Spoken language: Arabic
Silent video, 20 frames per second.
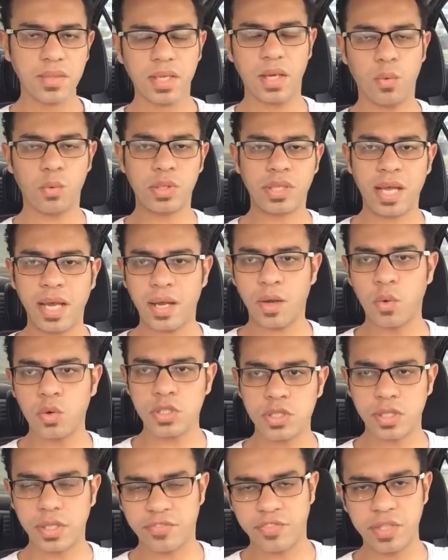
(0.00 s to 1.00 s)
وده
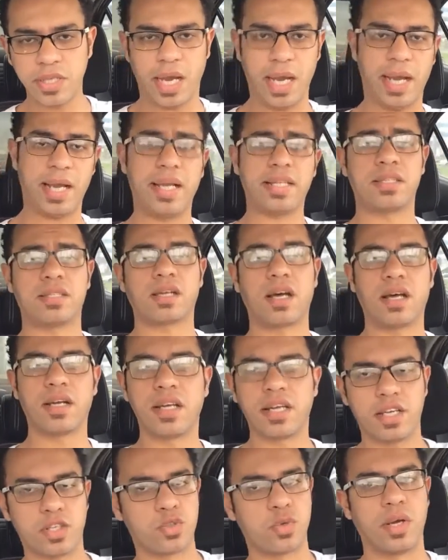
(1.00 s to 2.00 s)
جزء فيه حاجات
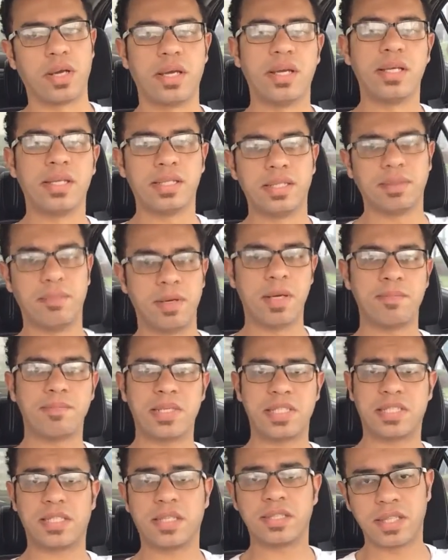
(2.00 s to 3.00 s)
تقنيه شويه تمام
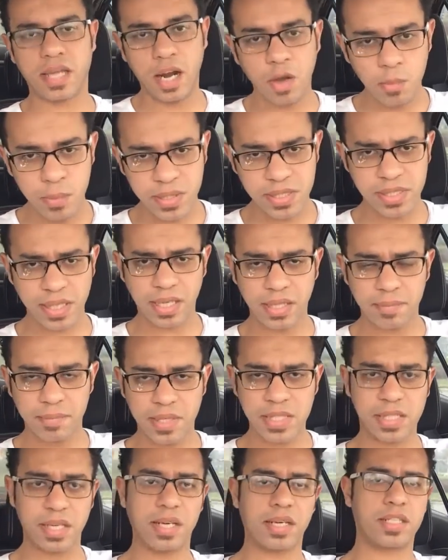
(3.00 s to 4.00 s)
بس انت لو بتستخدم
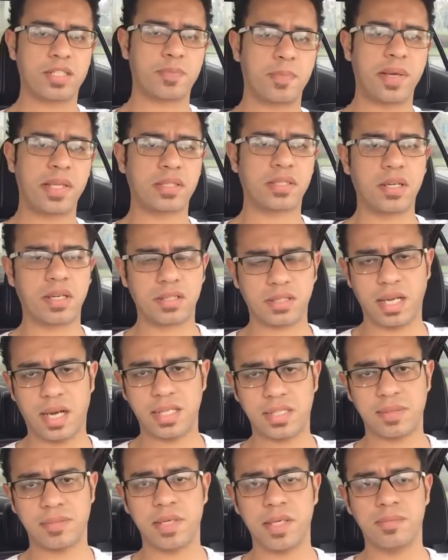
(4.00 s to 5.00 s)
مثلا اكسباند كارت
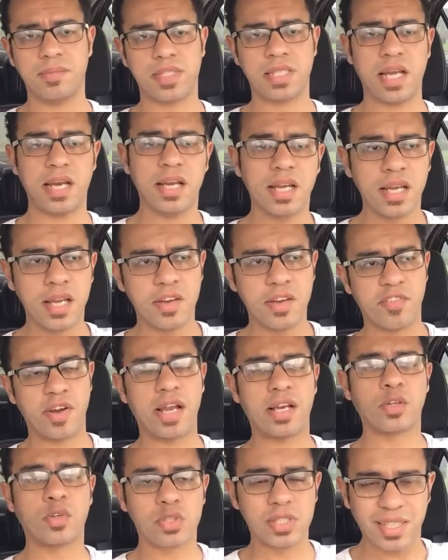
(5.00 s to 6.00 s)
على سبيل المثال
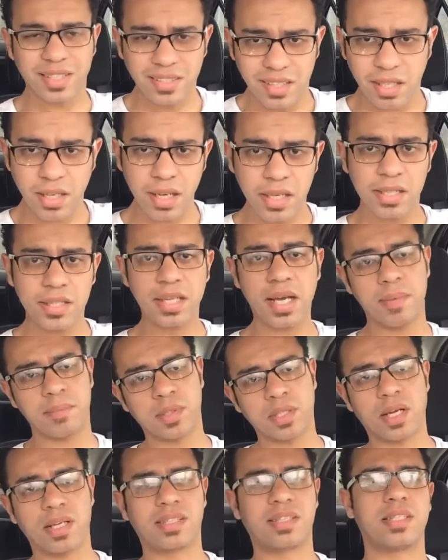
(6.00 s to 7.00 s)
فالجزء التقني ده
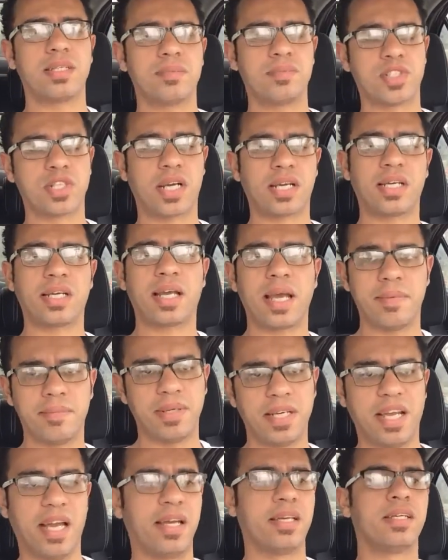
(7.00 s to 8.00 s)
متغطي بشكل
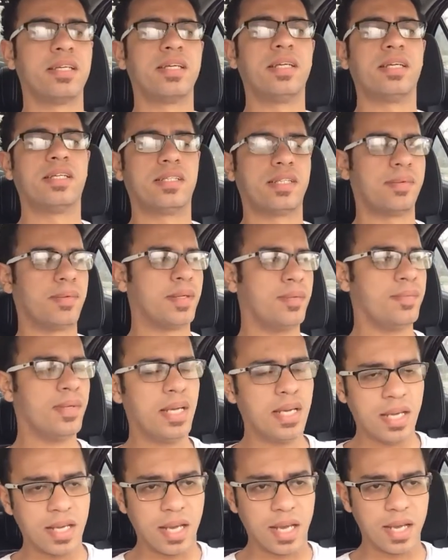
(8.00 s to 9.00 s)
كامل يعني تمام
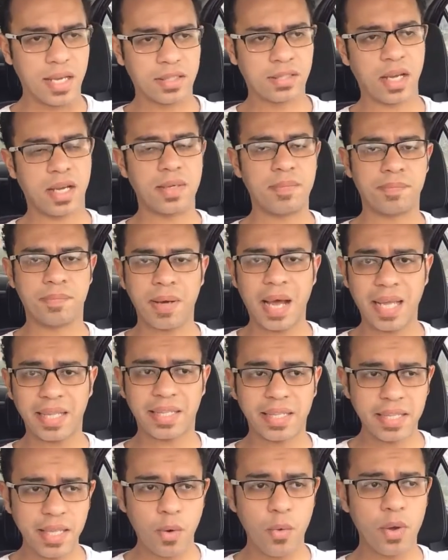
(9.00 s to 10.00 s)
طيب بعد
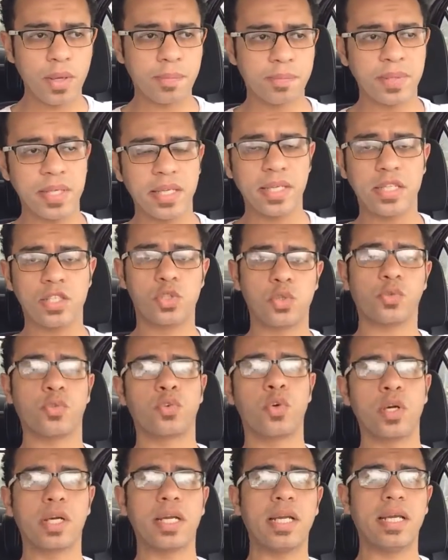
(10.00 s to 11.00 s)
دوت بيجي يشوف
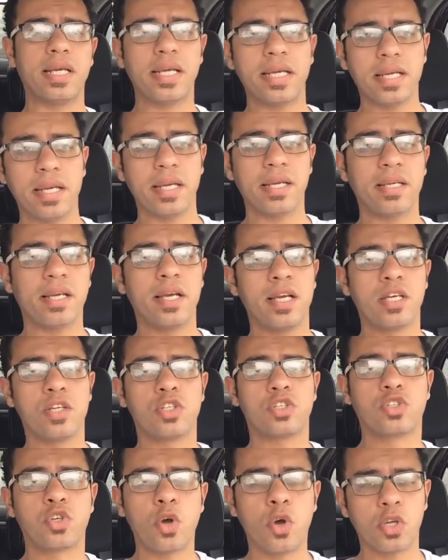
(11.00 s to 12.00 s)
جوجل ايه
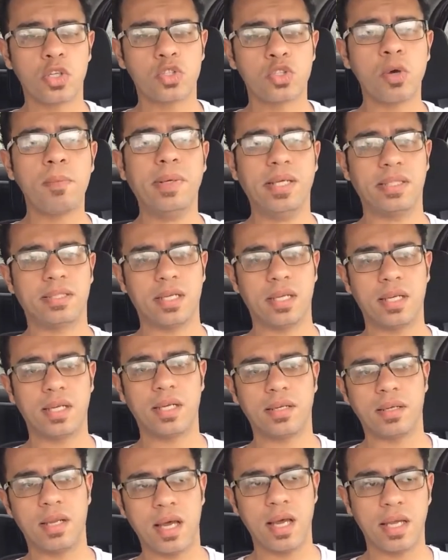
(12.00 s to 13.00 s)
سمعه
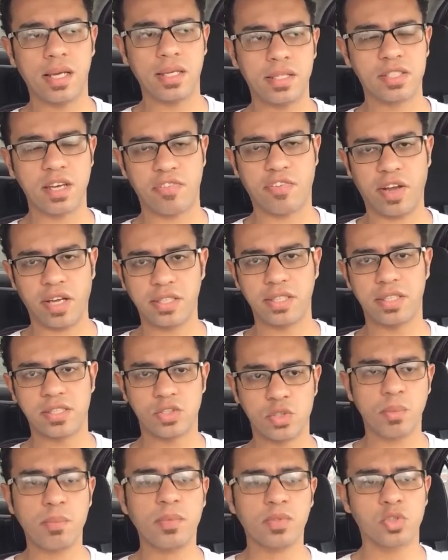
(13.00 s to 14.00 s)
الصفحه دي
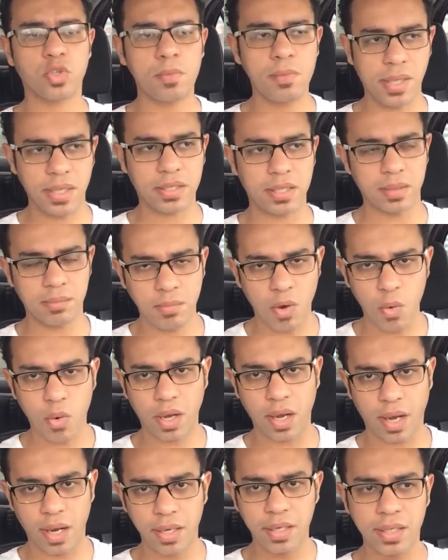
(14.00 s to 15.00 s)
سمعه
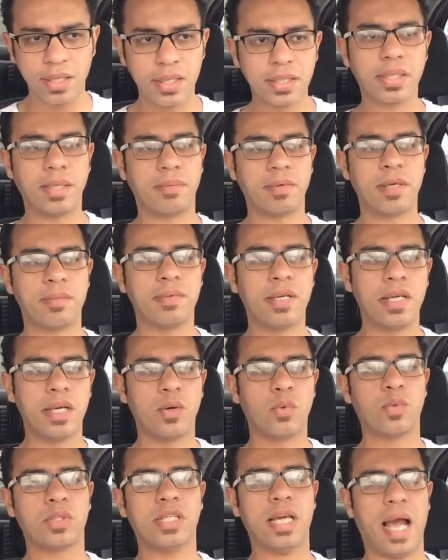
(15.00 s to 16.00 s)
الموقع تمام
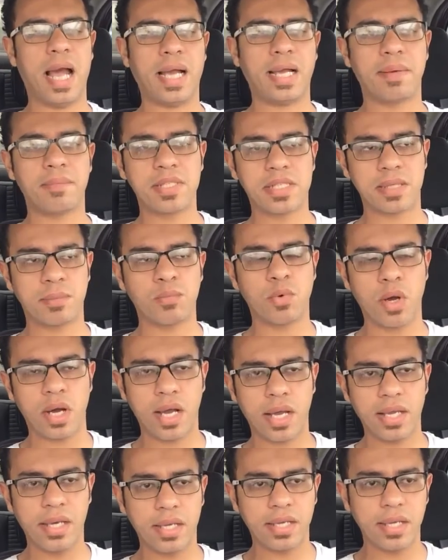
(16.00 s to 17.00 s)
ودي حاجه
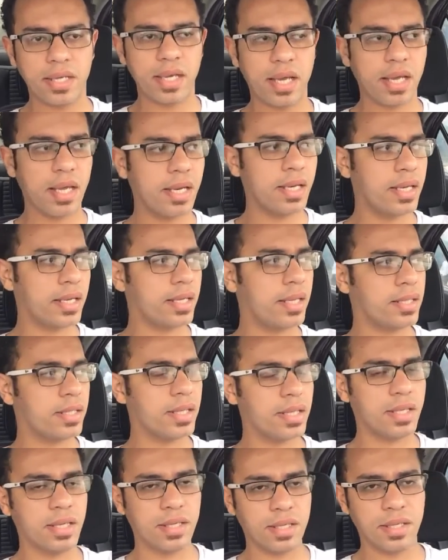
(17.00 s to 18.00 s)
بيسموها
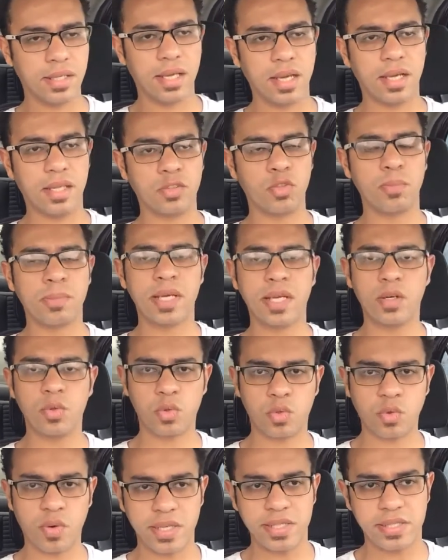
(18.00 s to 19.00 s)
الدومين
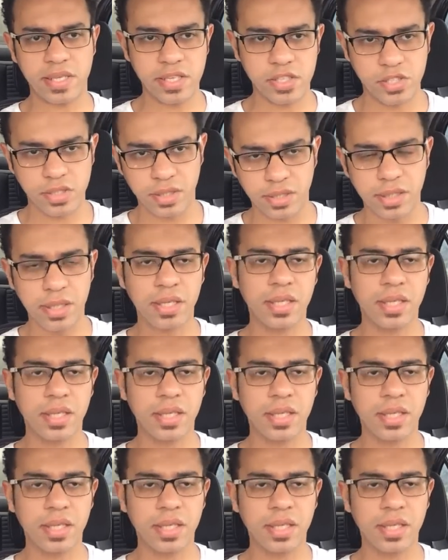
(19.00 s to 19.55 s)
اوثرايزيشن